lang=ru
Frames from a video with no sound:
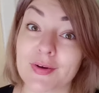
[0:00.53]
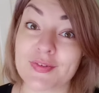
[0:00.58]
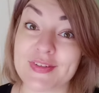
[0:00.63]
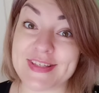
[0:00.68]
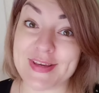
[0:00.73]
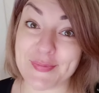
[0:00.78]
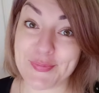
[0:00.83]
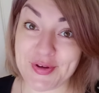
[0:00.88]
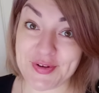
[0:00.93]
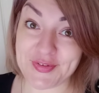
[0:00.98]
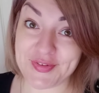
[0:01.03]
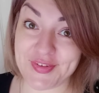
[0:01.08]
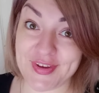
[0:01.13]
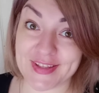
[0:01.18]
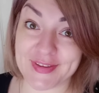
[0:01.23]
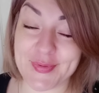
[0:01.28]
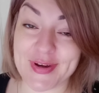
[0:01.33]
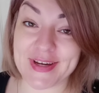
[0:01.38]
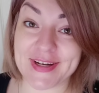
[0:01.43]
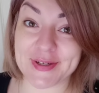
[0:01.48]
Всем
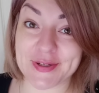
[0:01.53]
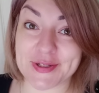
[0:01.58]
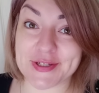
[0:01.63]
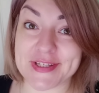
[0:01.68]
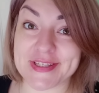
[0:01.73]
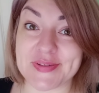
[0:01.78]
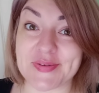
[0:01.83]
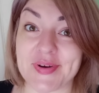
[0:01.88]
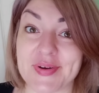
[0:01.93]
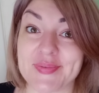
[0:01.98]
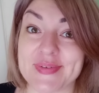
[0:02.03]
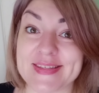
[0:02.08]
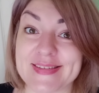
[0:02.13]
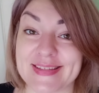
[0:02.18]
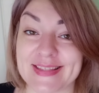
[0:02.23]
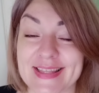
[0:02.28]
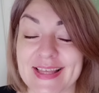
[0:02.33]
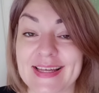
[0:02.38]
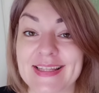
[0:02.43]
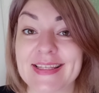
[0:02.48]
привет, мои хорошие, с вами
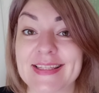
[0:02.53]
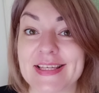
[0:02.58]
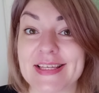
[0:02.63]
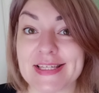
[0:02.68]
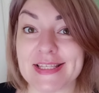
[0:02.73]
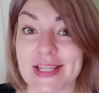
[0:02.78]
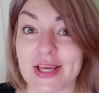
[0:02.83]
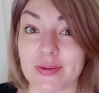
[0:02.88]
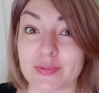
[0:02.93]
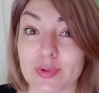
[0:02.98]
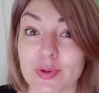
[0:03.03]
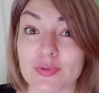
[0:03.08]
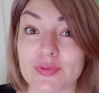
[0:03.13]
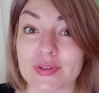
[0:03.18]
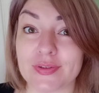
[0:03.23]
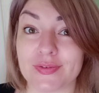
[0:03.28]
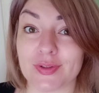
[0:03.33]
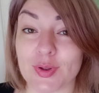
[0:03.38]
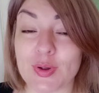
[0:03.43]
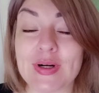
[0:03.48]
Светлана. Начинаем
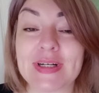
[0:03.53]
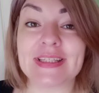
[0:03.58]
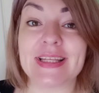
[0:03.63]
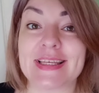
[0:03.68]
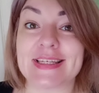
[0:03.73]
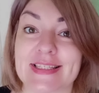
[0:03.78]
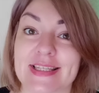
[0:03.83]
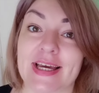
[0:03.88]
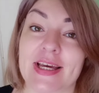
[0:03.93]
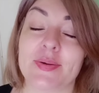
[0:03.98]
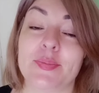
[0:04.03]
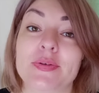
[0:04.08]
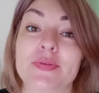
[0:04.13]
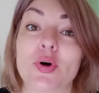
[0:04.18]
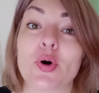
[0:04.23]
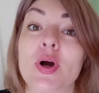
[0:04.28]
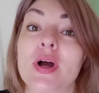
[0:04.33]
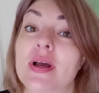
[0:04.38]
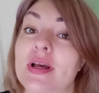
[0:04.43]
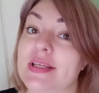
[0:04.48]
новый влог, начинаем
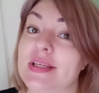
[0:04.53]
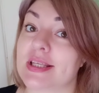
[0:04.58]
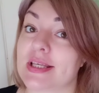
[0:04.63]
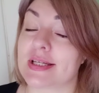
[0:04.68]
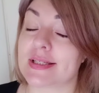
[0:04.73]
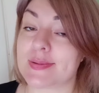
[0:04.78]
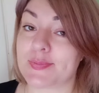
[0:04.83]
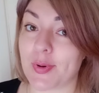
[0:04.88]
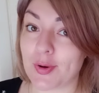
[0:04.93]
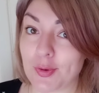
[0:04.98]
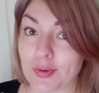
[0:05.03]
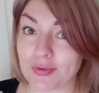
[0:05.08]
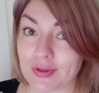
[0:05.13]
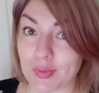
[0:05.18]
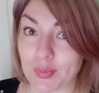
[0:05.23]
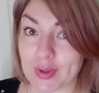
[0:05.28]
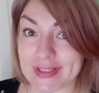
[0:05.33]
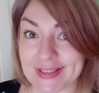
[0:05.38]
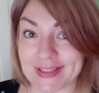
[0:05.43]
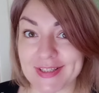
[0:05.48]
его с распаковки
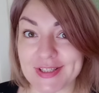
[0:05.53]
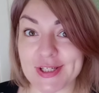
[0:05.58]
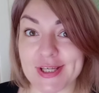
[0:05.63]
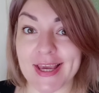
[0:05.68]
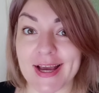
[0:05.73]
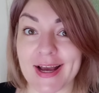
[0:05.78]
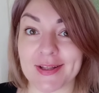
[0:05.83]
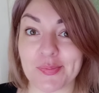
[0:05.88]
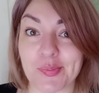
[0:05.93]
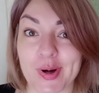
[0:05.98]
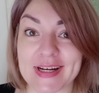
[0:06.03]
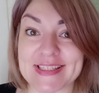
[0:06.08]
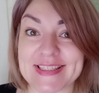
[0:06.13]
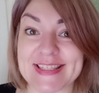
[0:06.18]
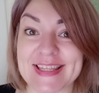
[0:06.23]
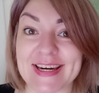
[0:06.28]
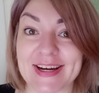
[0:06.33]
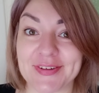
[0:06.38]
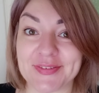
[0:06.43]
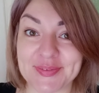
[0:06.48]
посылочки от
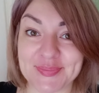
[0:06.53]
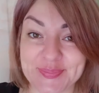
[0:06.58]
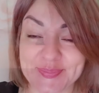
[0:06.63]
Баксдрав.